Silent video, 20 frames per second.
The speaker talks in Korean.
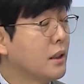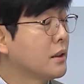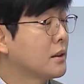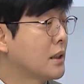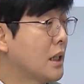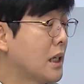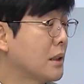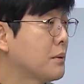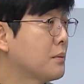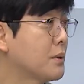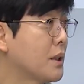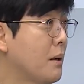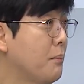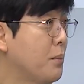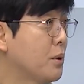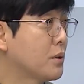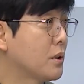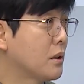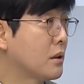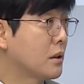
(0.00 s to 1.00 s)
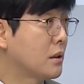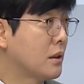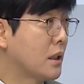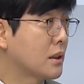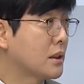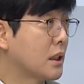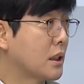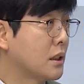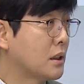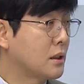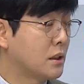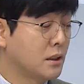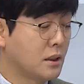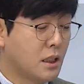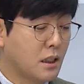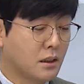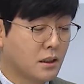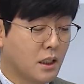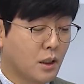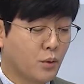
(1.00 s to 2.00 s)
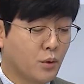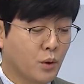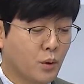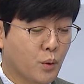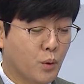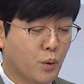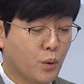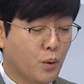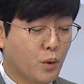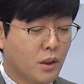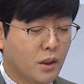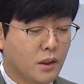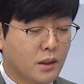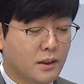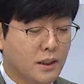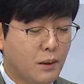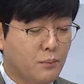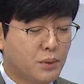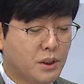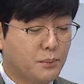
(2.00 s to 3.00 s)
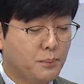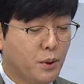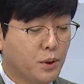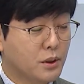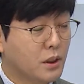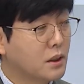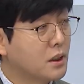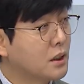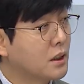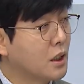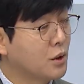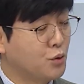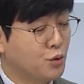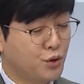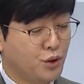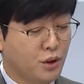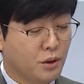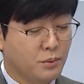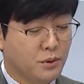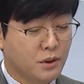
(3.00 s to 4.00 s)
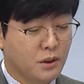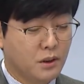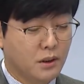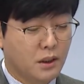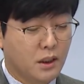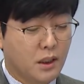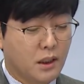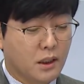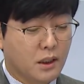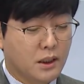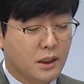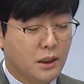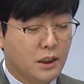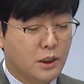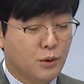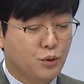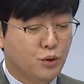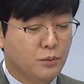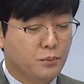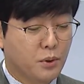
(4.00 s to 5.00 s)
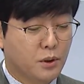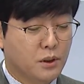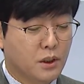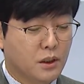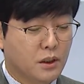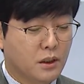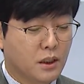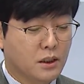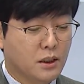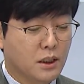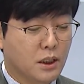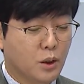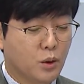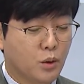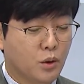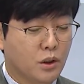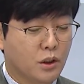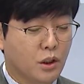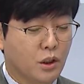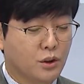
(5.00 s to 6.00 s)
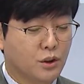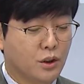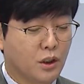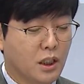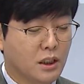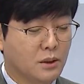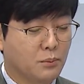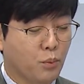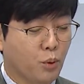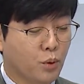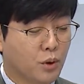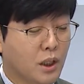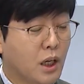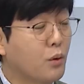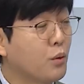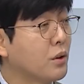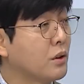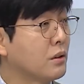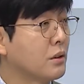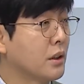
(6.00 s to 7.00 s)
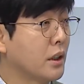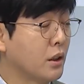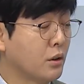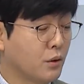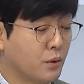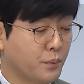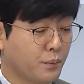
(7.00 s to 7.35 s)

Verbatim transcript: 44% 학생이 진학을 하고 있고 음. 30%가 취업을 26%가 진로를 결정하지 못하고 있는데요.